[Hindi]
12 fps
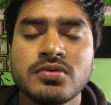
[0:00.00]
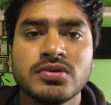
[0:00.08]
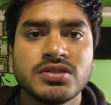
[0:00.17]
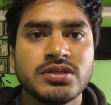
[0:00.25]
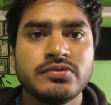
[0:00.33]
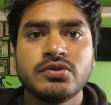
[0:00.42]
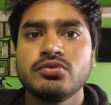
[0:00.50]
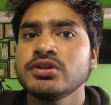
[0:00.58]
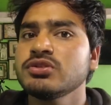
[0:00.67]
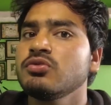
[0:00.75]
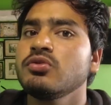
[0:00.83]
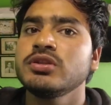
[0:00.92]
किसी भी
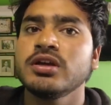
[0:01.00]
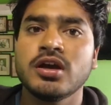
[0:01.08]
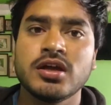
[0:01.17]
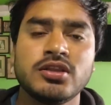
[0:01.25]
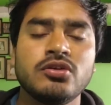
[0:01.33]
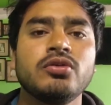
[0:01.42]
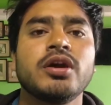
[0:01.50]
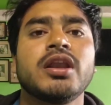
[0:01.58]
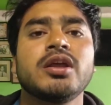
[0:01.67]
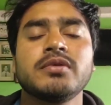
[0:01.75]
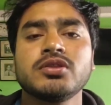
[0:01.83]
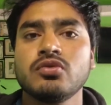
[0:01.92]
टूरिस्ट को कोई दिक्कत नहीं होगी
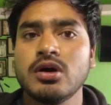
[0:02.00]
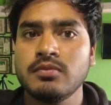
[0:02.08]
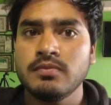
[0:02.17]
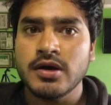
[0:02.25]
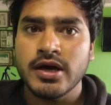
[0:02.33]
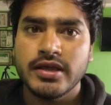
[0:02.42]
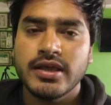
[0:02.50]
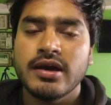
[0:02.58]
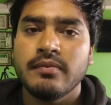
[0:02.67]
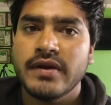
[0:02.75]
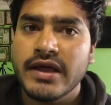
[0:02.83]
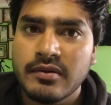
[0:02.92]
आने में तो आप आइए
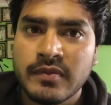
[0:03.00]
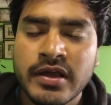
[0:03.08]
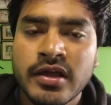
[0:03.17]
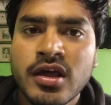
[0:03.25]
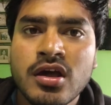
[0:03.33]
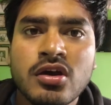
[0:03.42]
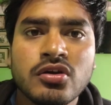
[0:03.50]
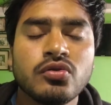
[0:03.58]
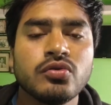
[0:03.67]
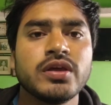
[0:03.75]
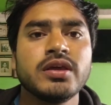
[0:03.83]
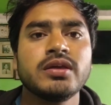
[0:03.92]
अप्रैल में
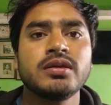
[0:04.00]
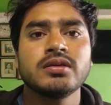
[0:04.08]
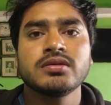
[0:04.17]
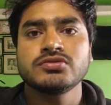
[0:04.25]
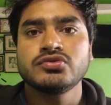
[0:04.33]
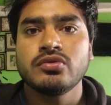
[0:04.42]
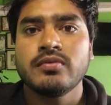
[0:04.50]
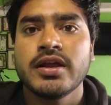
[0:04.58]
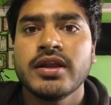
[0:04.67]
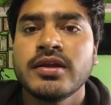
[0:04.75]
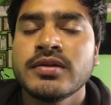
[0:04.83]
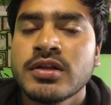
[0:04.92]
क्योंकि जो
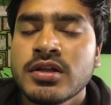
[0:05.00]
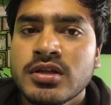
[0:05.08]
हमारे